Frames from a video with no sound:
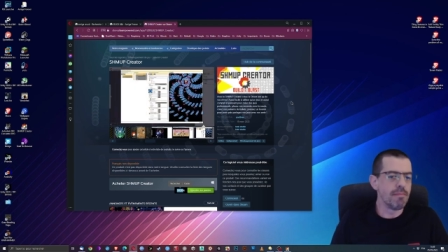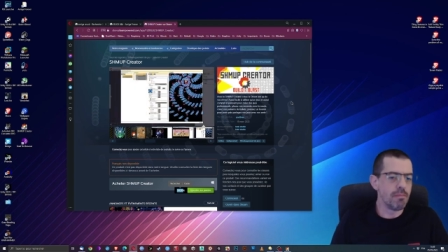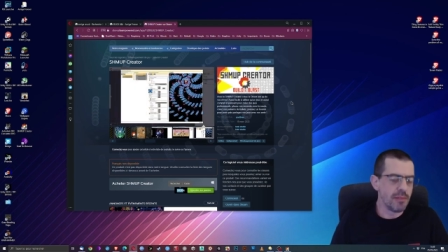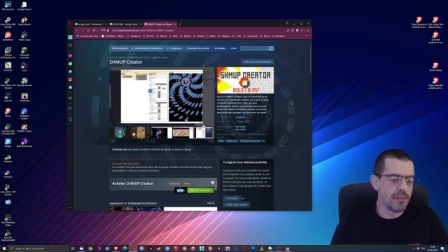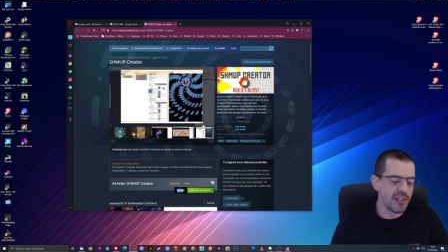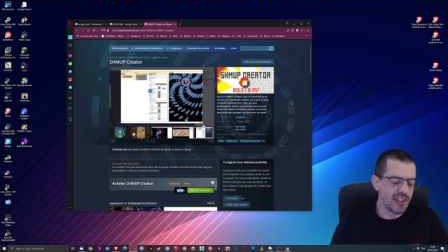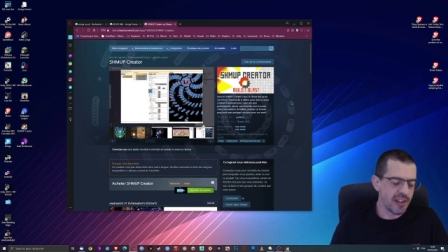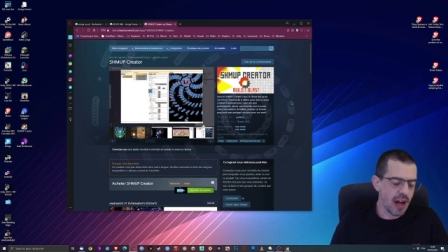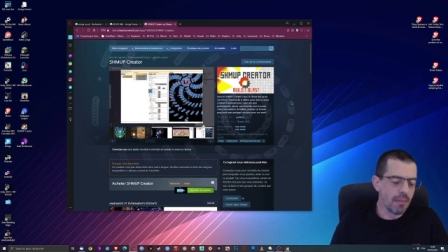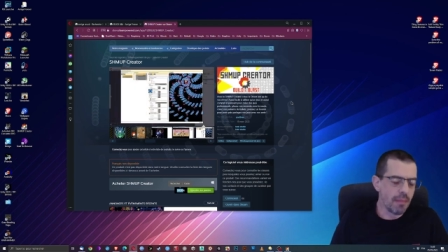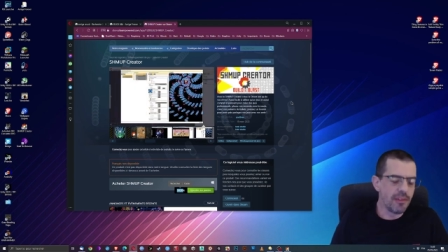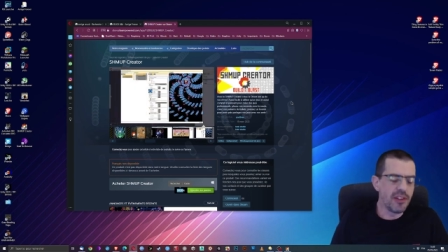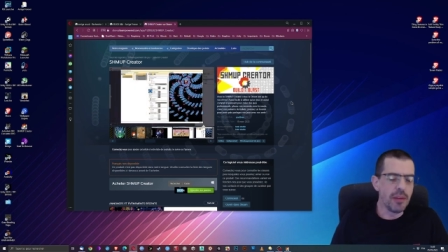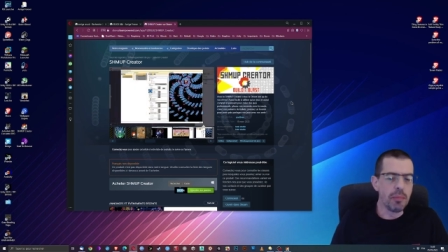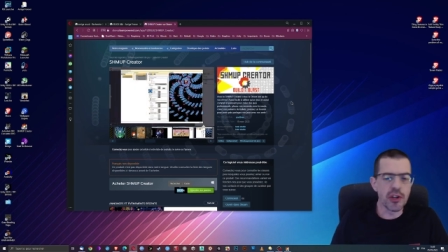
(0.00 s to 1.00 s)
C'est un
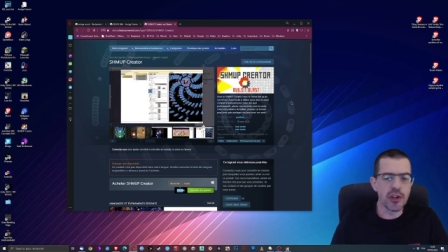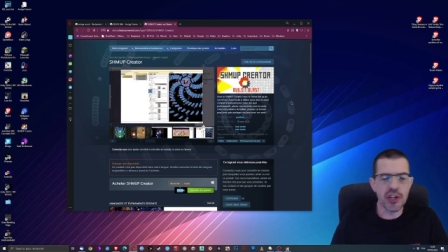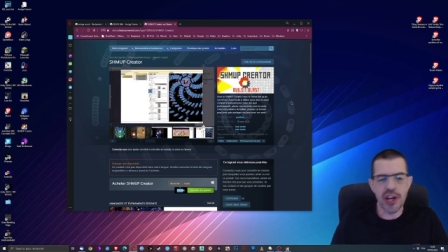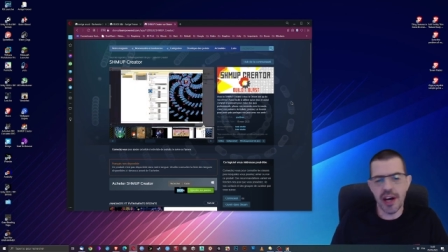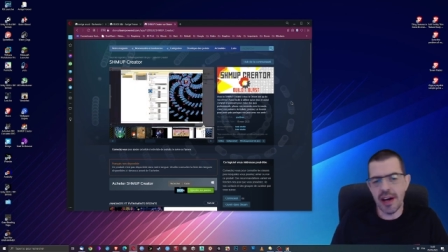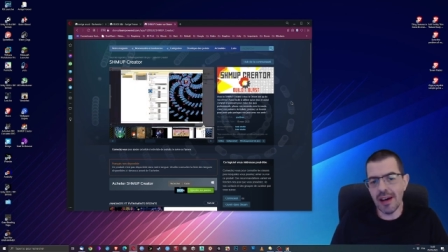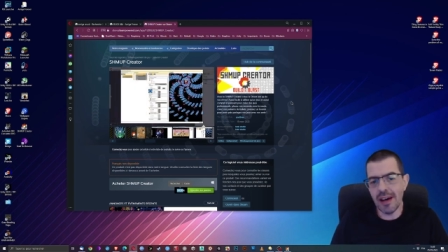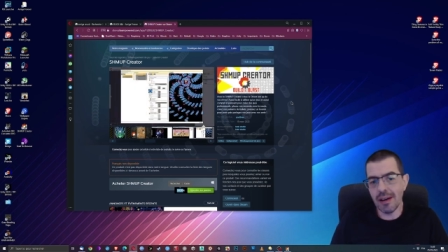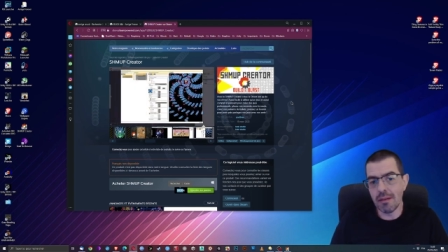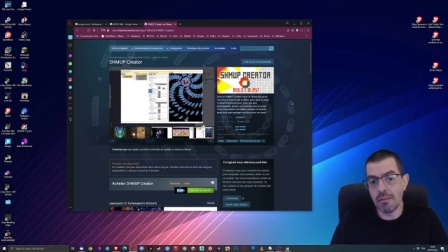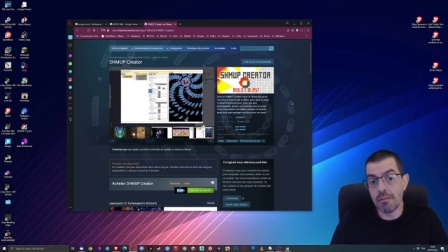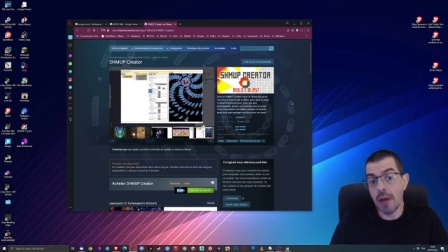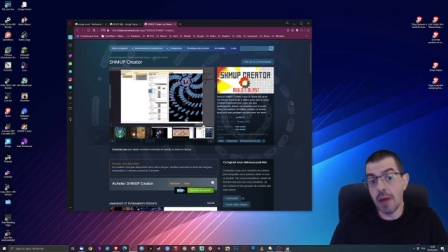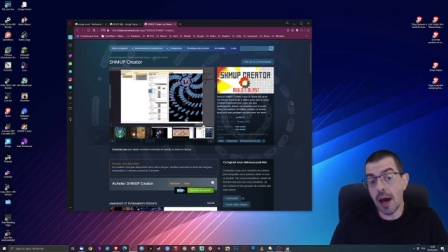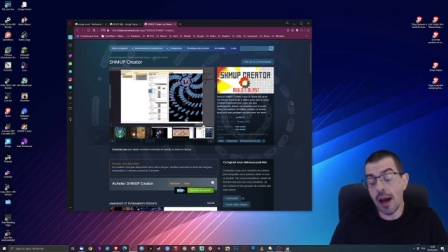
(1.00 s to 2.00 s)
petit peu cher,
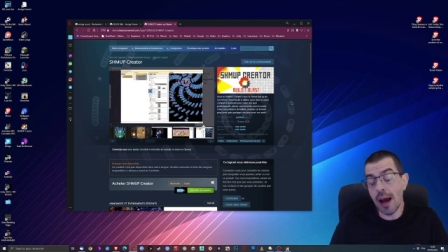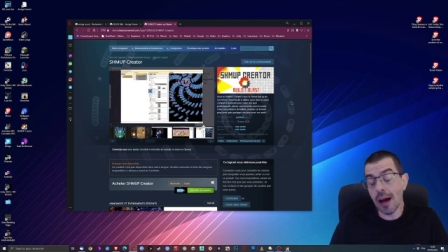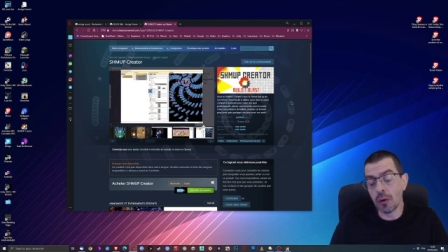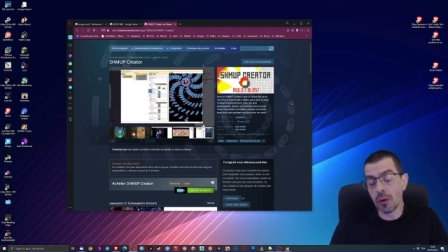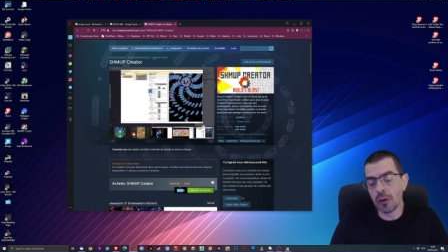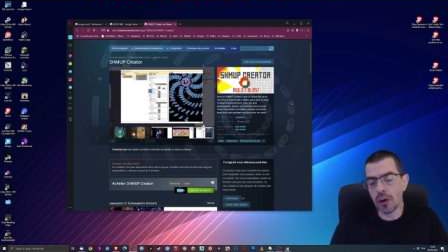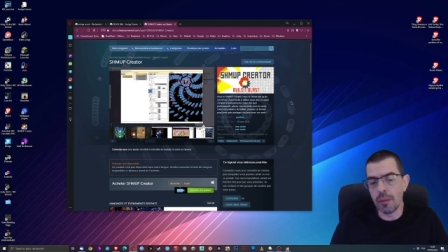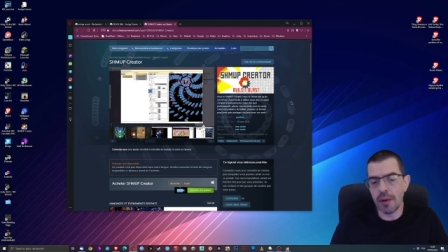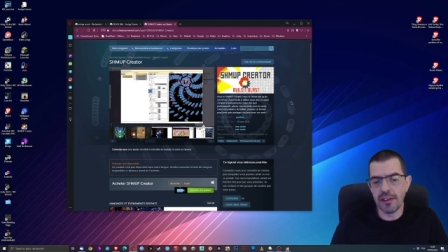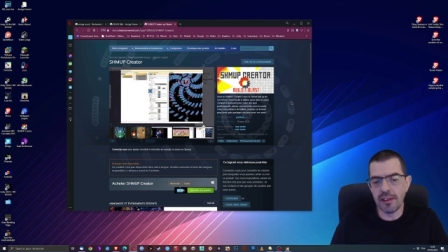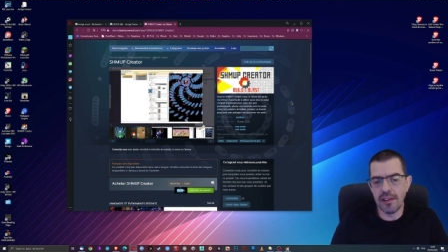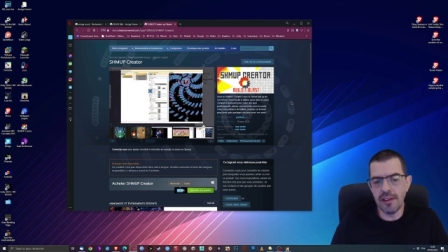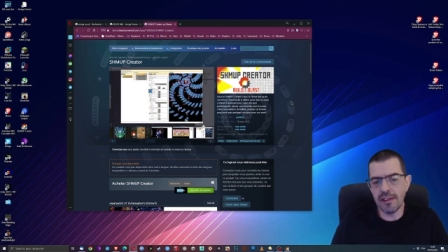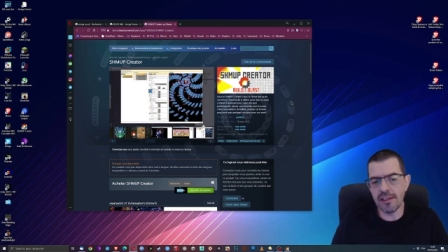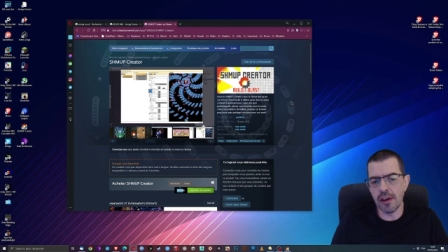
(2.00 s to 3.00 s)
mais la
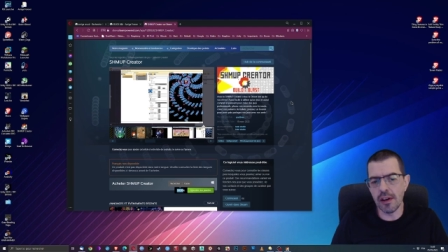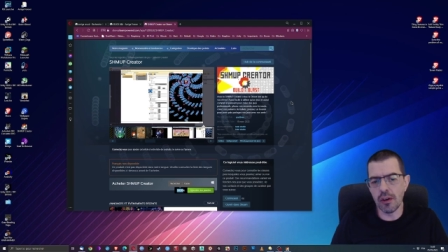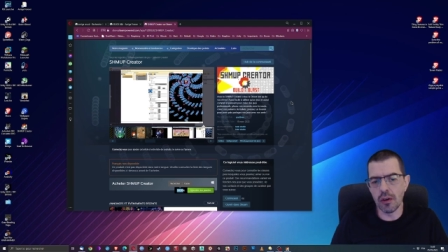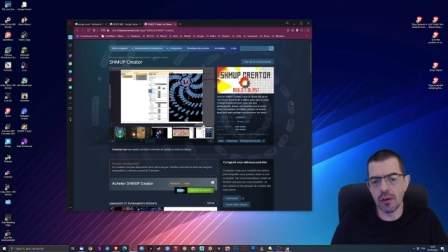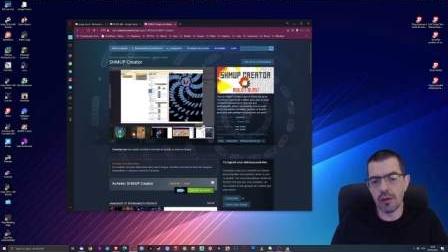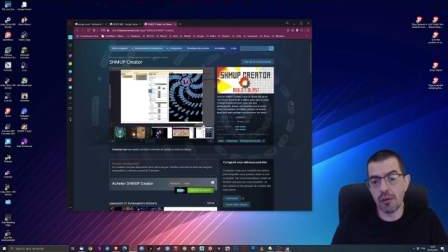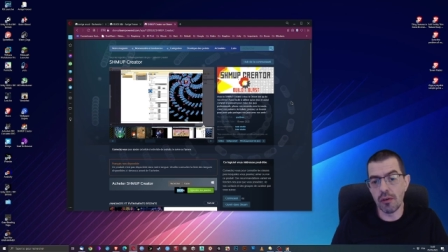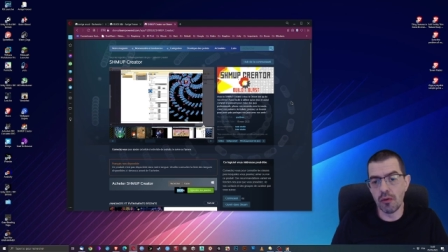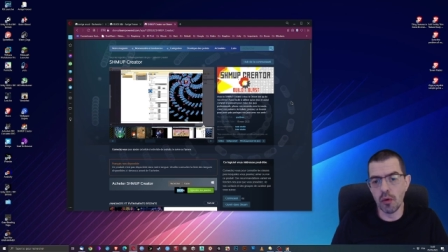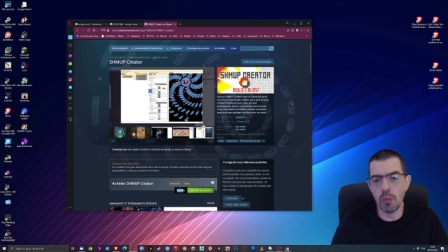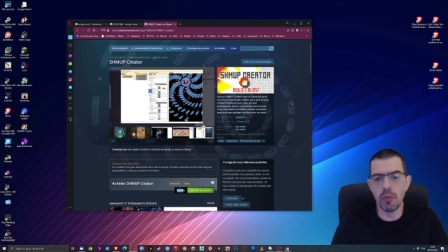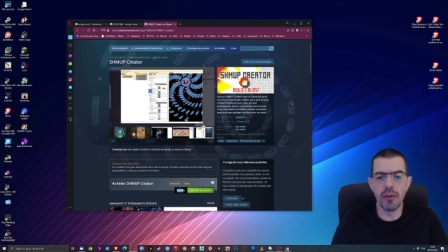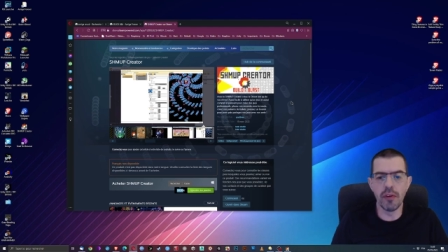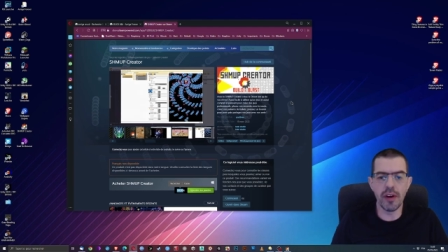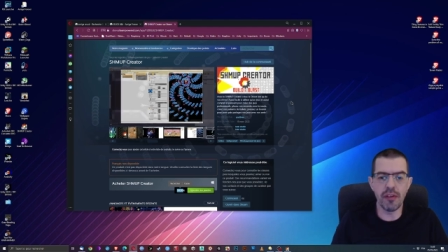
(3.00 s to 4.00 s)
contrepartie, c'est que vous
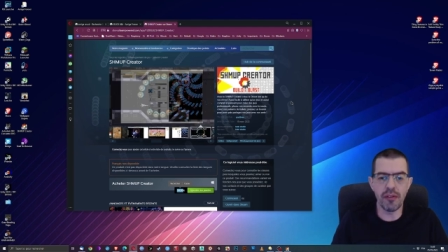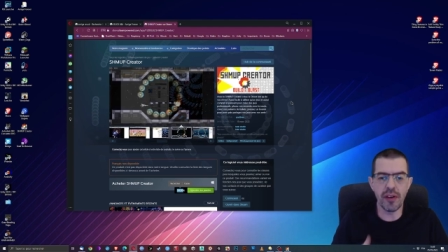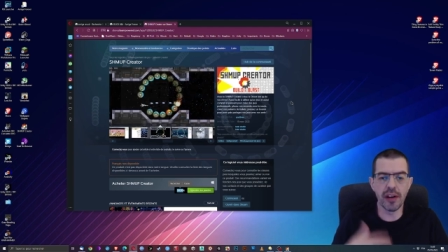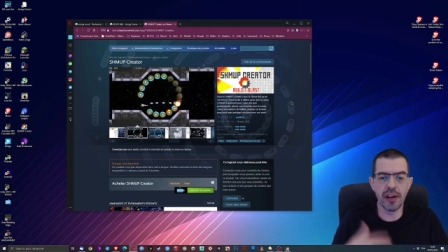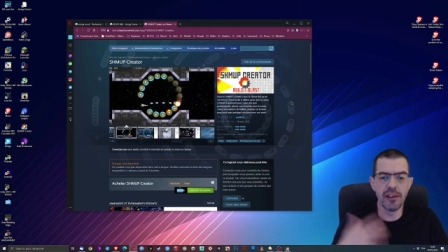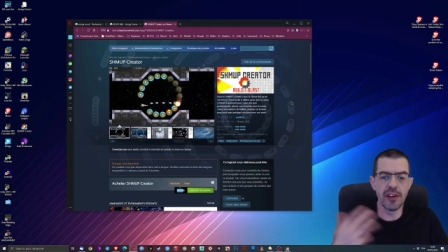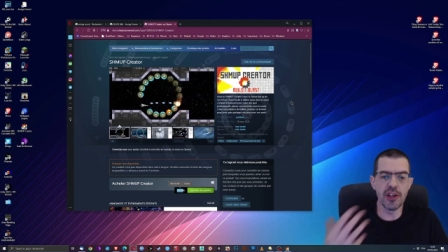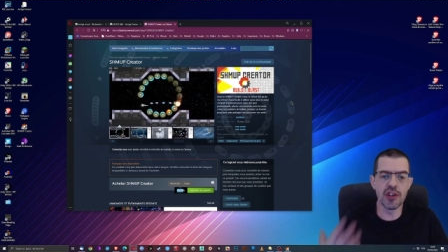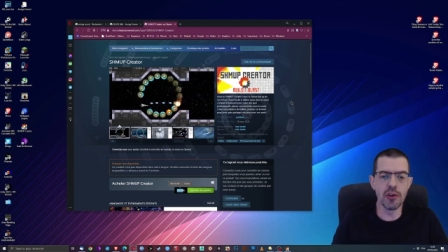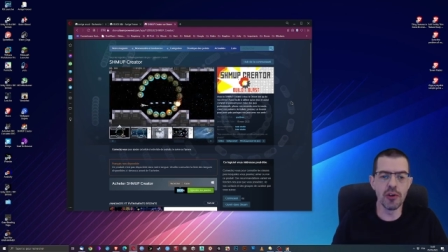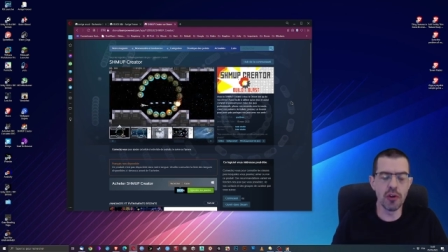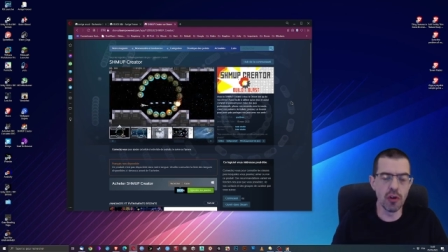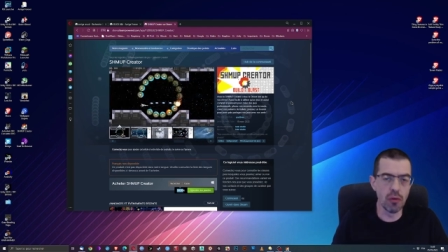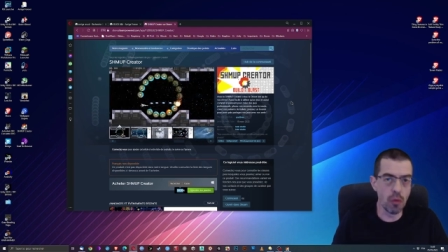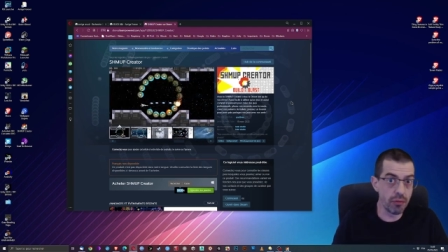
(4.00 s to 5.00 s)
pouvez faire des jeux
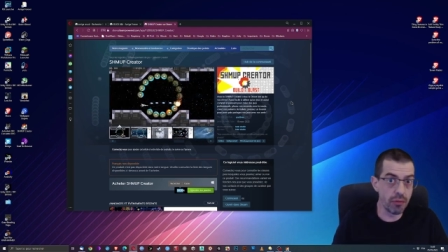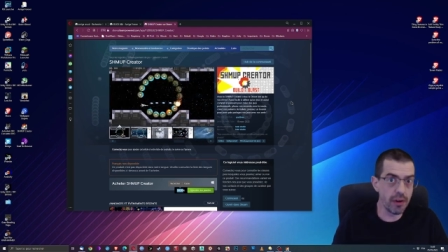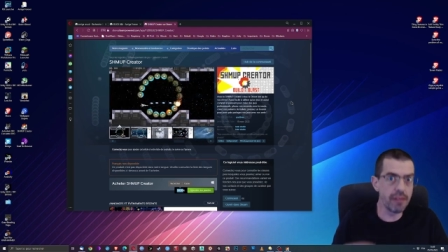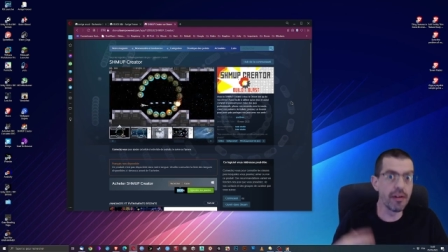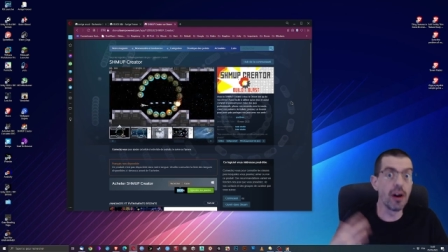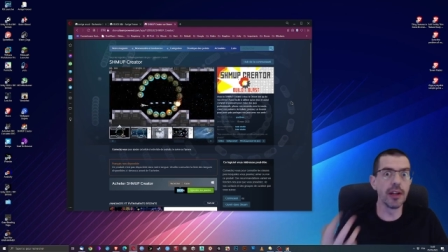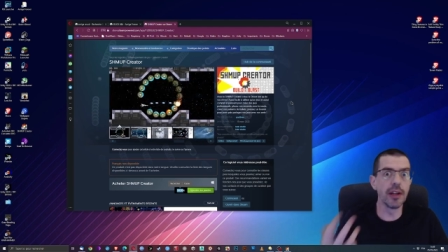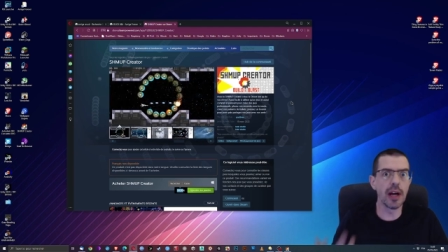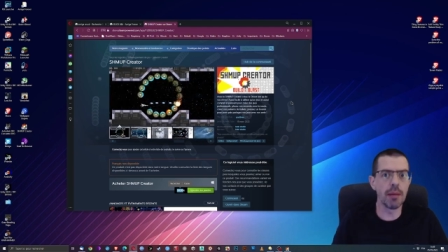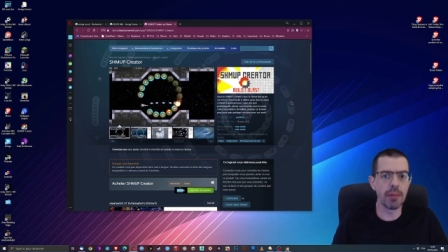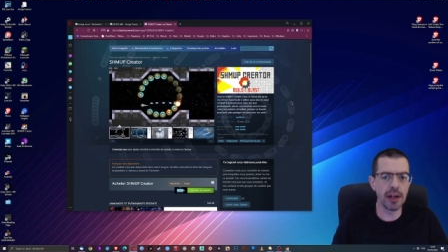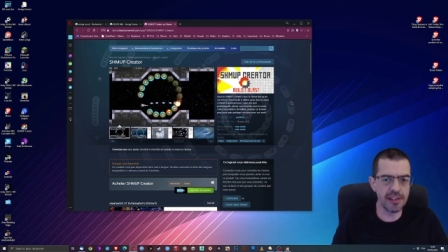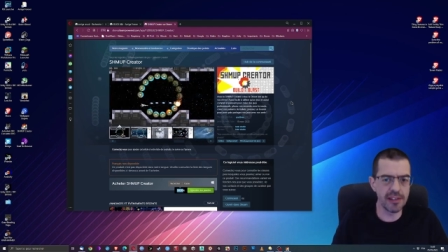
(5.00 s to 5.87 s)
que vous pouvez vendre après.